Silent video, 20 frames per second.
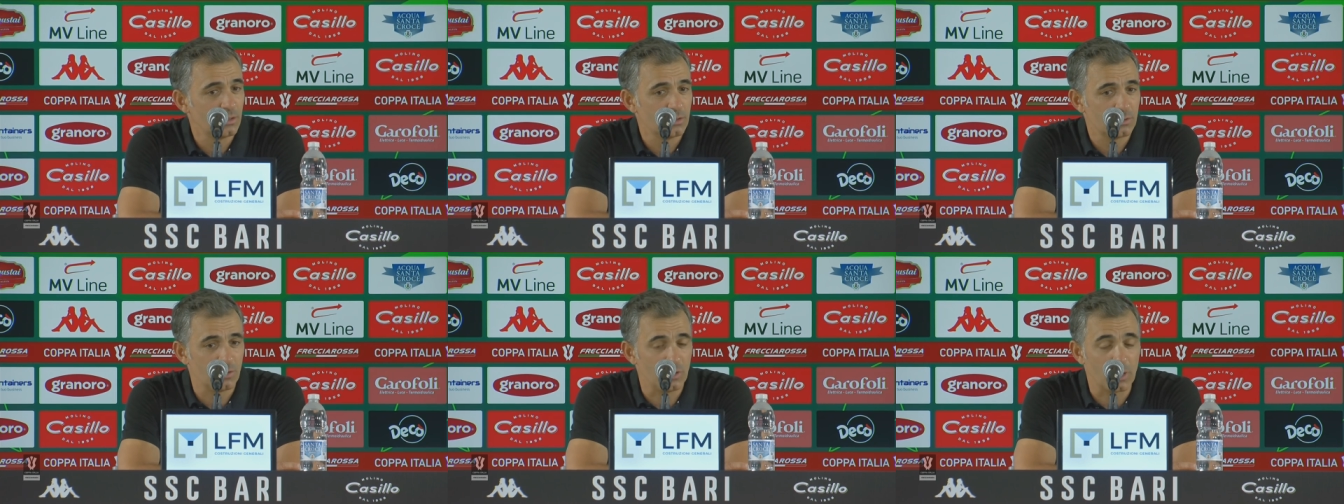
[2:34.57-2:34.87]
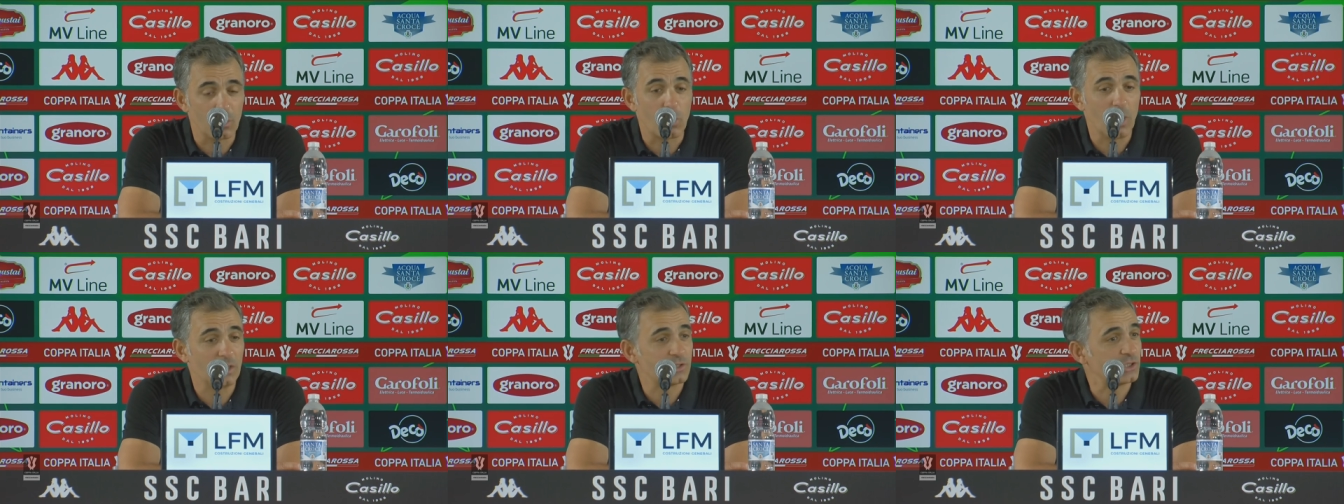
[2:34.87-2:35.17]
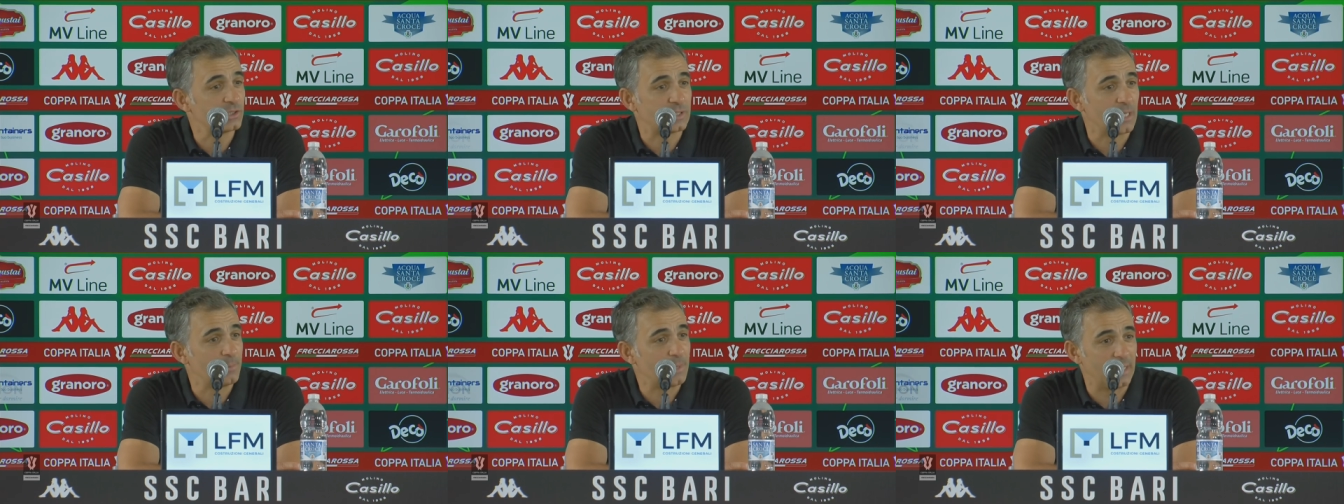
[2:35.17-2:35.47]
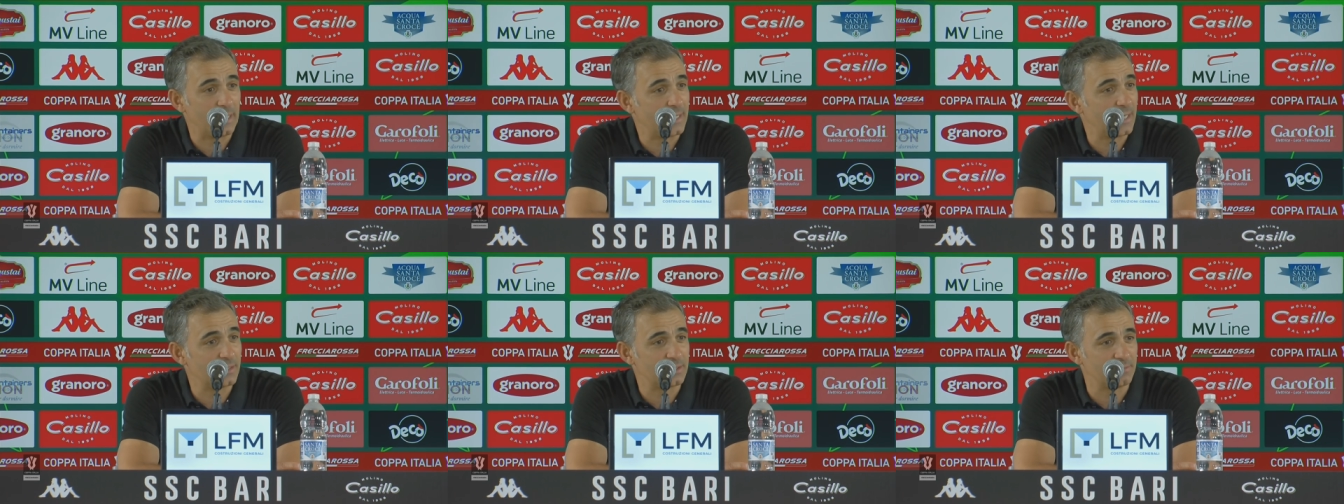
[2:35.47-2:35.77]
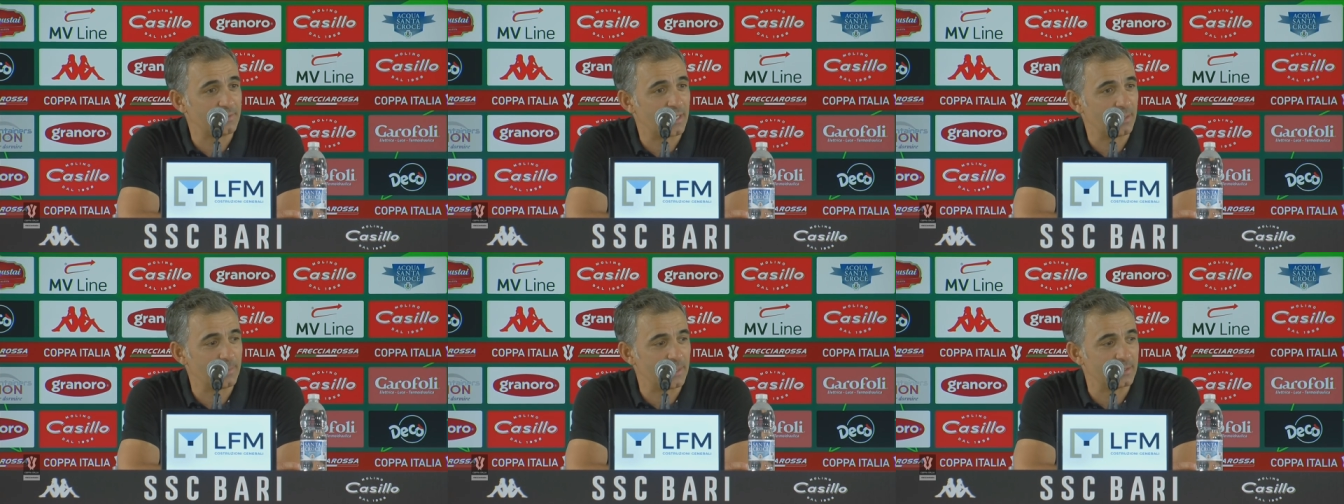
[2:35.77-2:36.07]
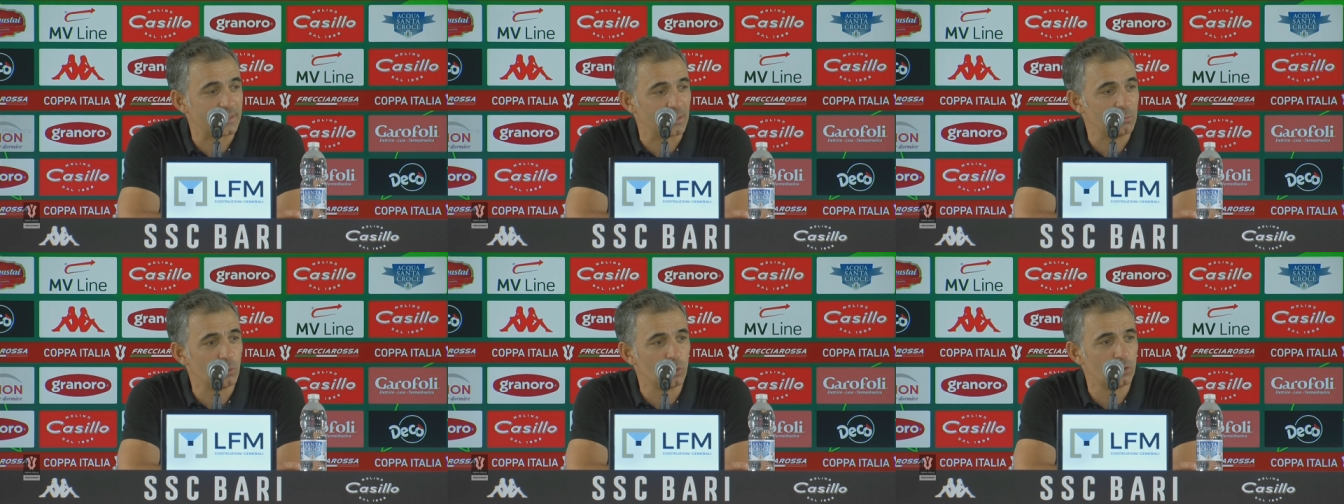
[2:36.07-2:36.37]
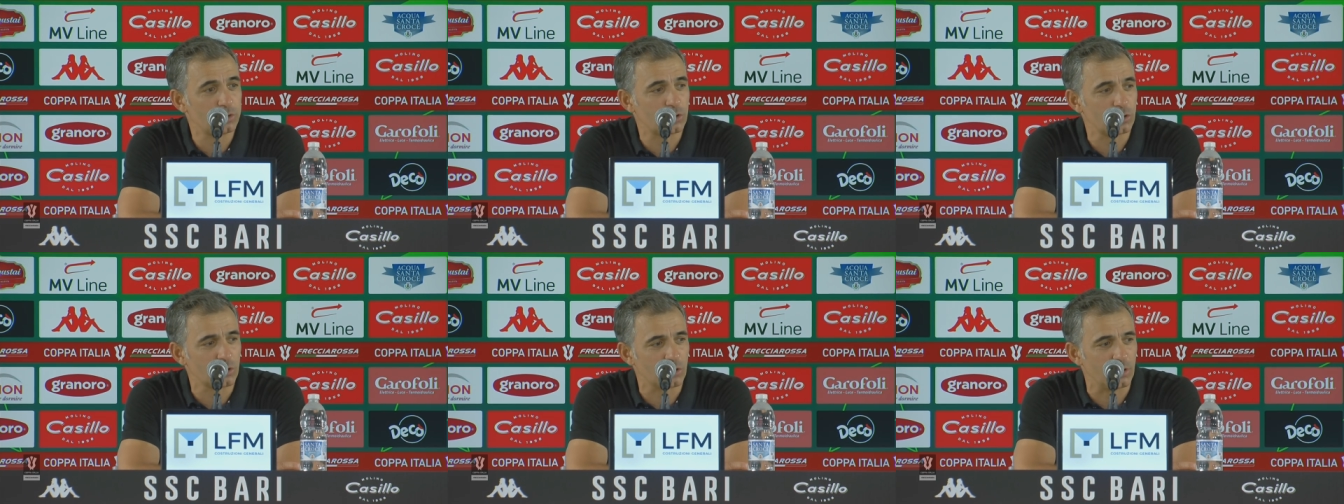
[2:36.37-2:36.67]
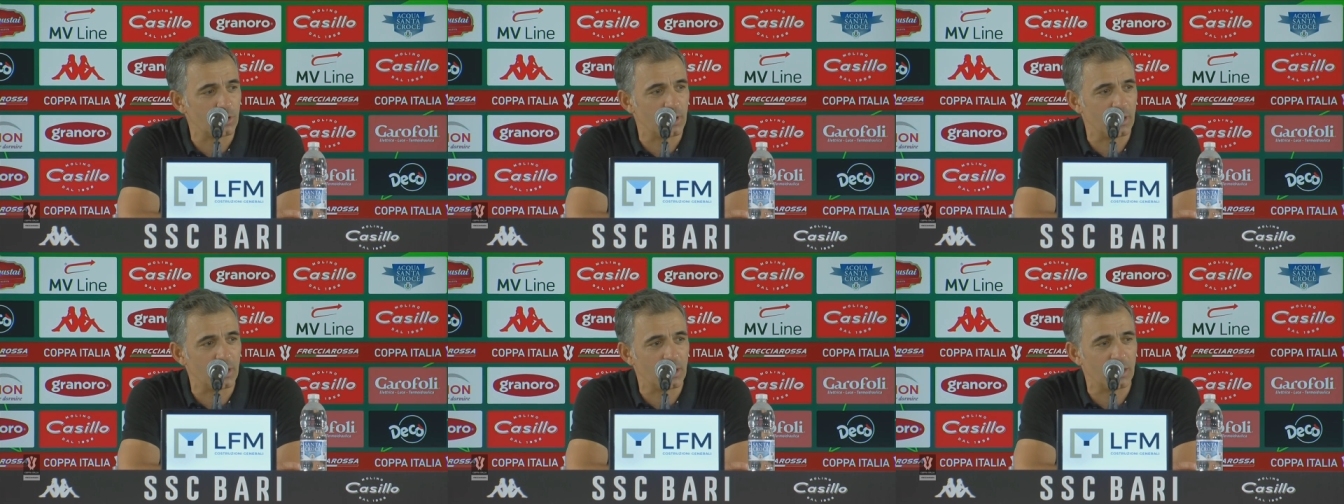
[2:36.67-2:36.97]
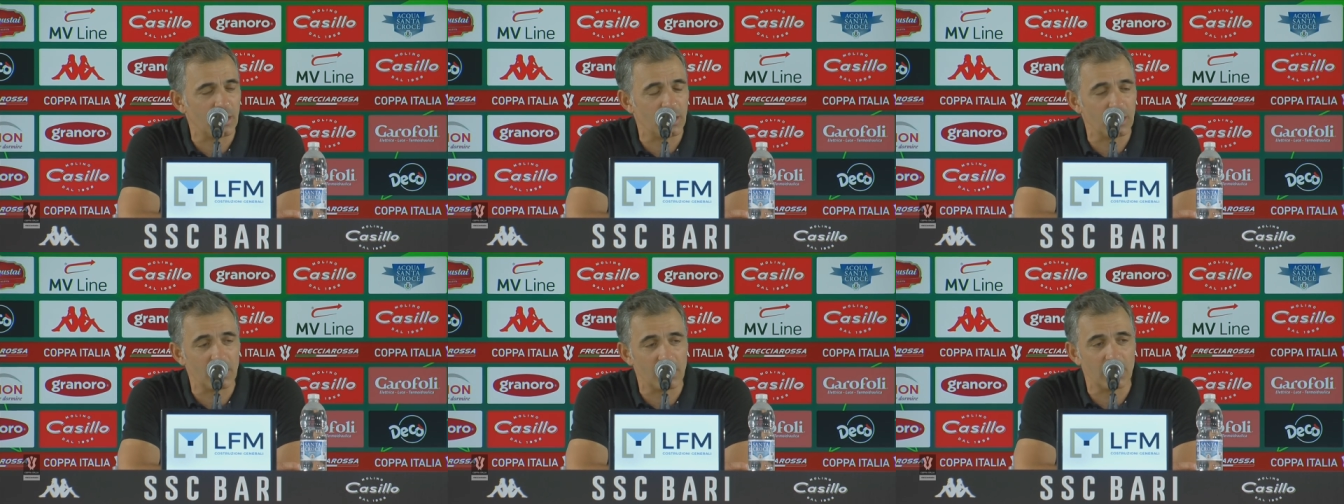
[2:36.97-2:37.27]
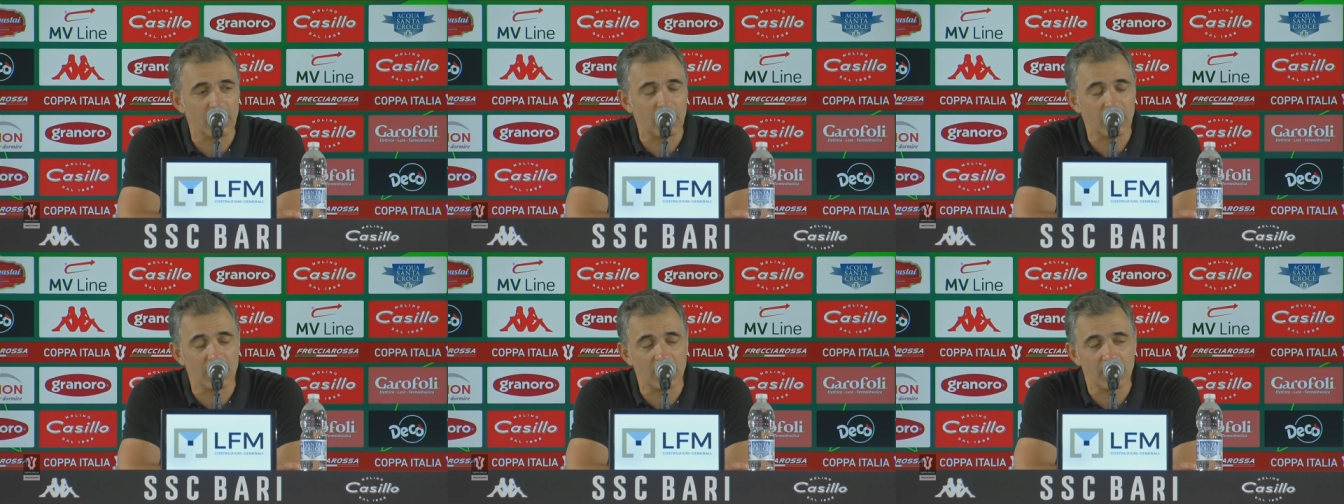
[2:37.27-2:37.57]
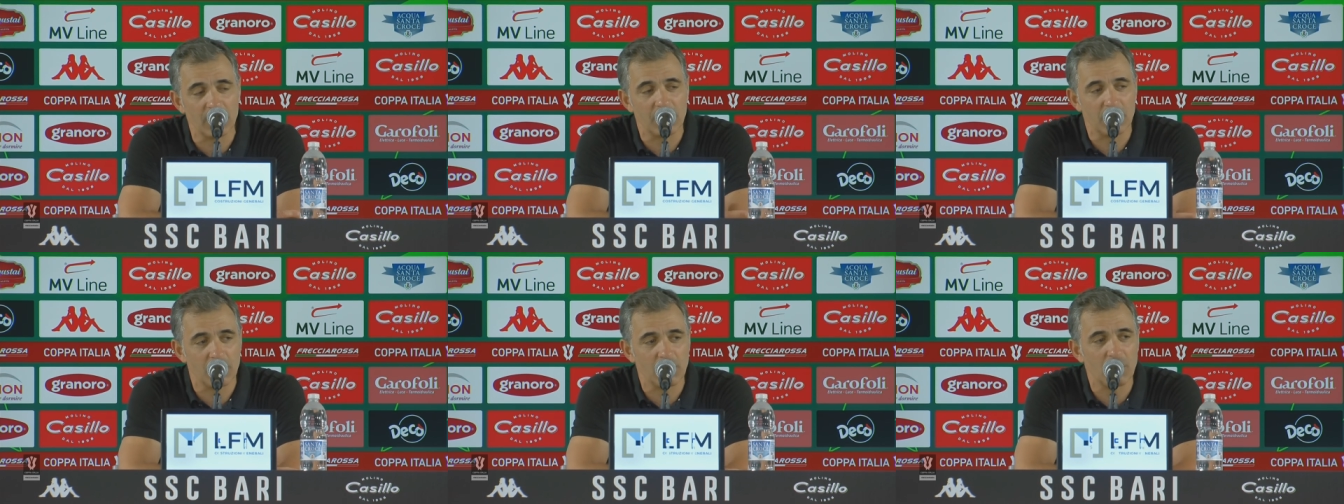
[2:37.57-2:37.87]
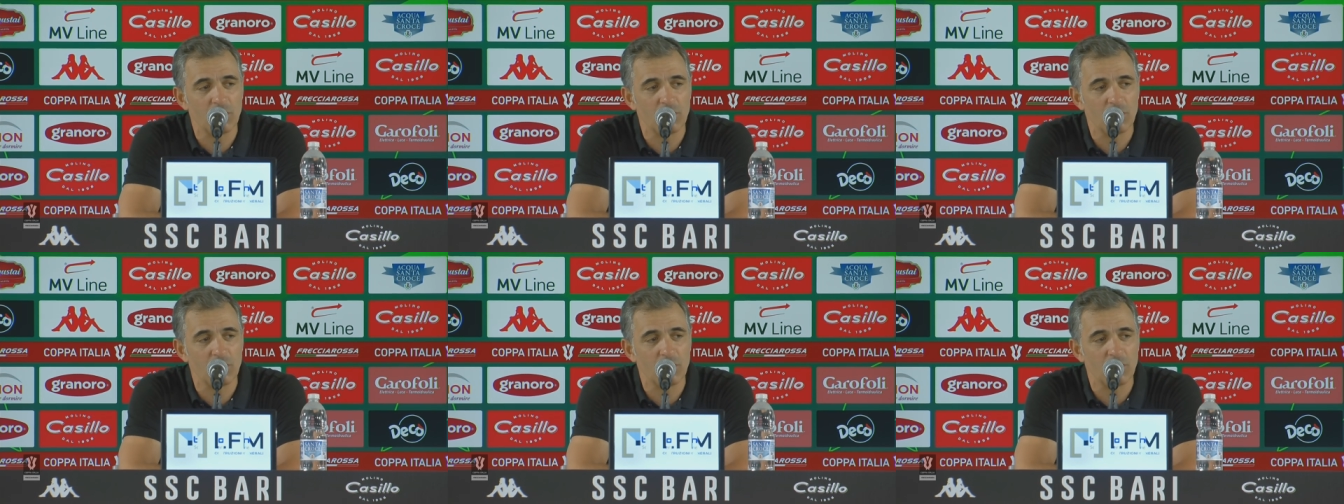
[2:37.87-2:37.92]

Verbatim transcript: con le quali ci siamo allenati veramente molto e